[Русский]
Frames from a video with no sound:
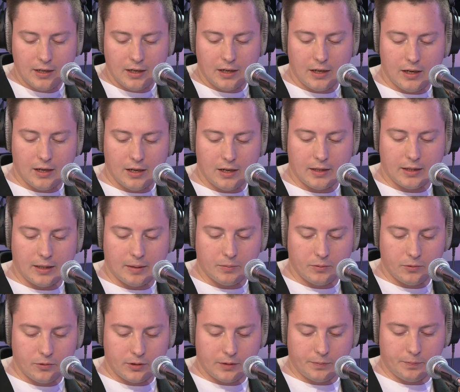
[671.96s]
э, там
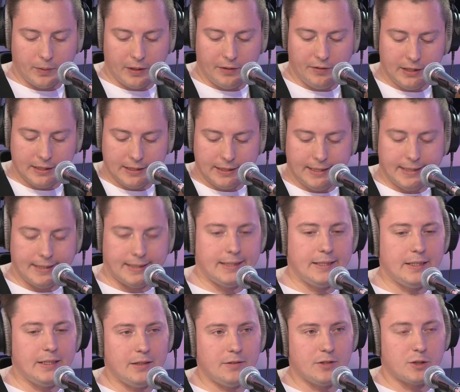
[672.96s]
вот появились
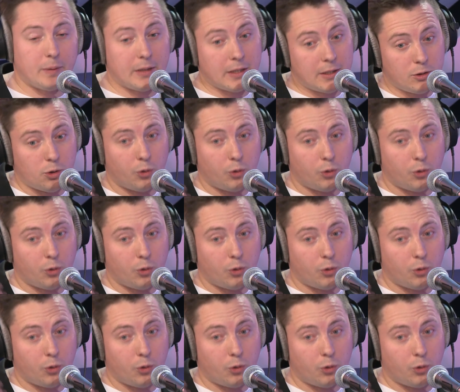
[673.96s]
хиты исполнения